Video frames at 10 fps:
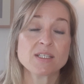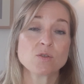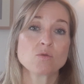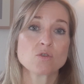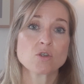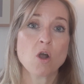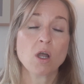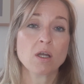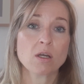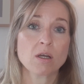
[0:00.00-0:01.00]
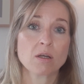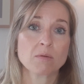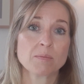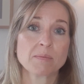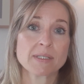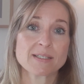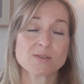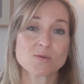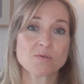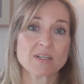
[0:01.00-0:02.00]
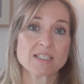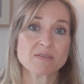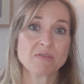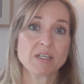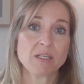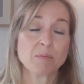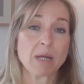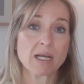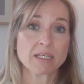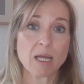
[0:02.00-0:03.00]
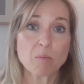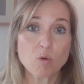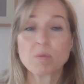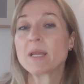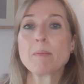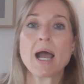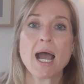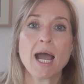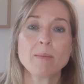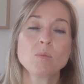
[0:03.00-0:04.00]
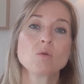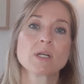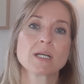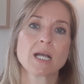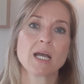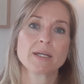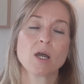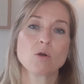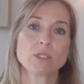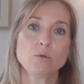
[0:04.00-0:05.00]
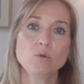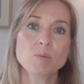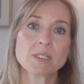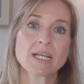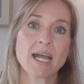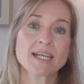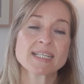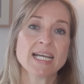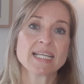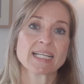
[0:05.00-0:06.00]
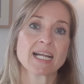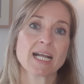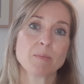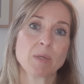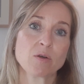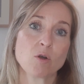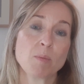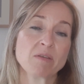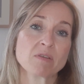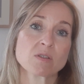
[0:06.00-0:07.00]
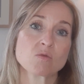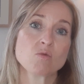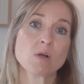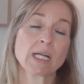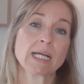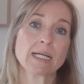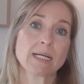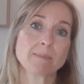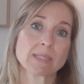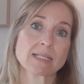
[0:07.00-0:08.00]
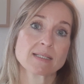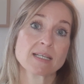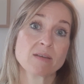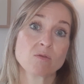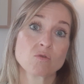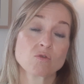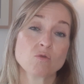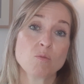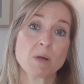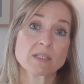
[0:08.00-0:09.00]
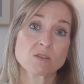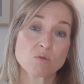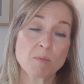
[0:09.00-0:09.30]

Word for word: nun doch ähm, sowas wie Magen-Darm-Probleme haben oder gerade auch die Übelkeit, dann kann man noch mal versuchen, ähm, das Levodopa zum